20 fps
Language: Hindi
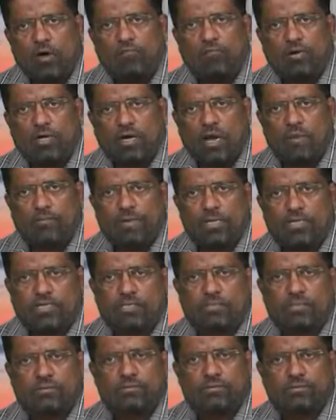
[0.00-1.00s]
और फिरका
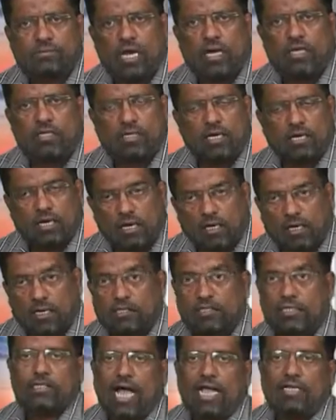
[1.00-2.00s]
परस्त ताकते कर रहे
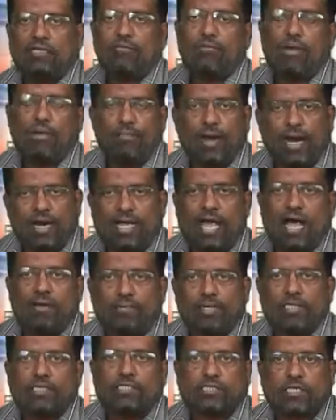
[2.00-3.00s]
साथ में मीडिया
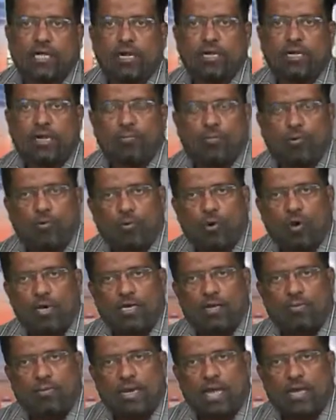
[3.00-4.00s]
भी इस तरह के
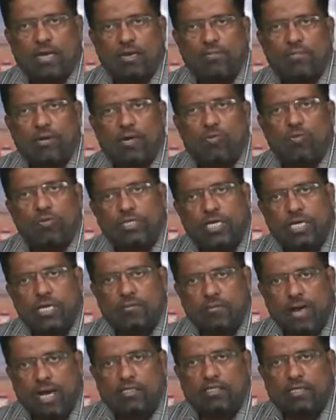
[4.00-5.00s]
प्रोपोगंडे बनाने में उनकी
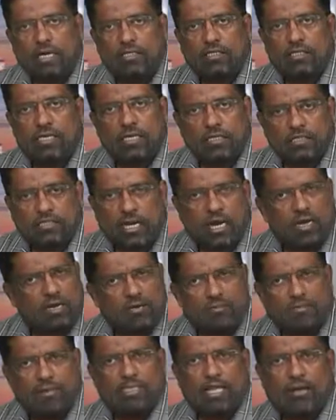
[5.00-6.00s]
हिमायत करती नजर आ रही
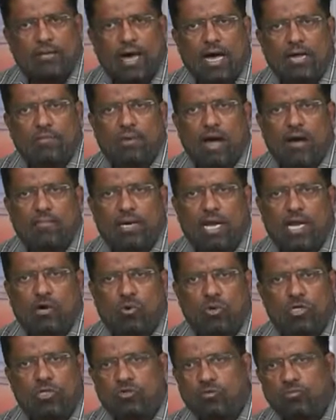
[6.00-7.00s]
है मतलब हर मामले
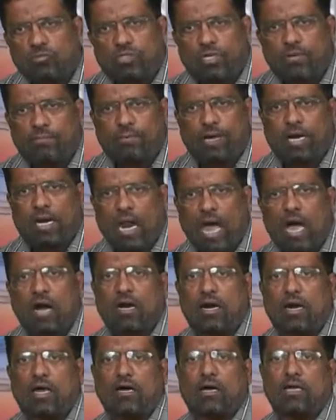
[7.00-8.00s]
को हिंदू मुस्लिम पर ला
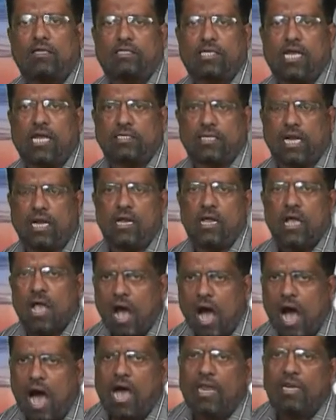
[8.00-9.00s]
खड़ा कर दिया जाए
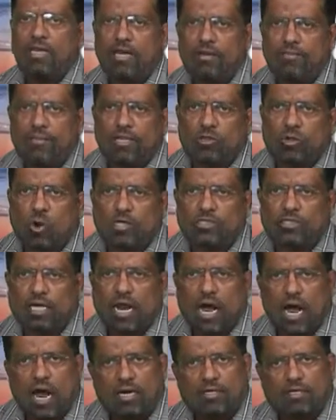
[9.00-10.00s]
हाल ही में 2008 हजार
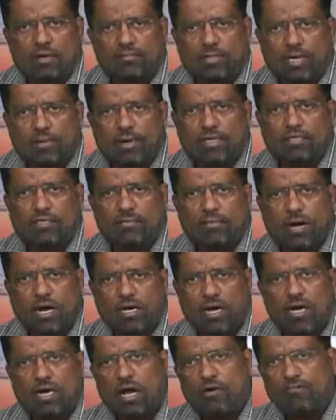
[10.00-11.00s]
अहमदाबाद
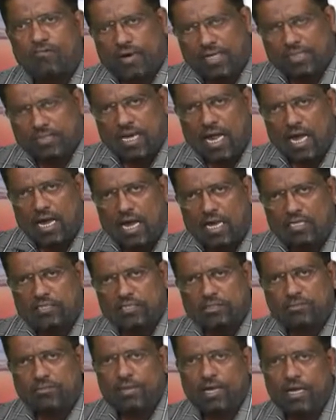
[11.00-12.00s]
धमाके का फैसला आया
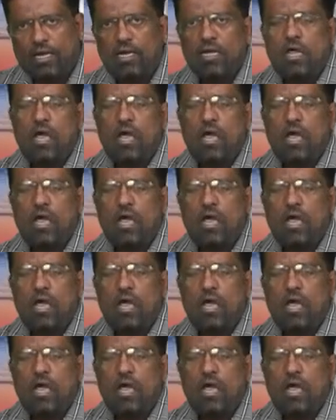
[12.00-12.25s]
जिसमें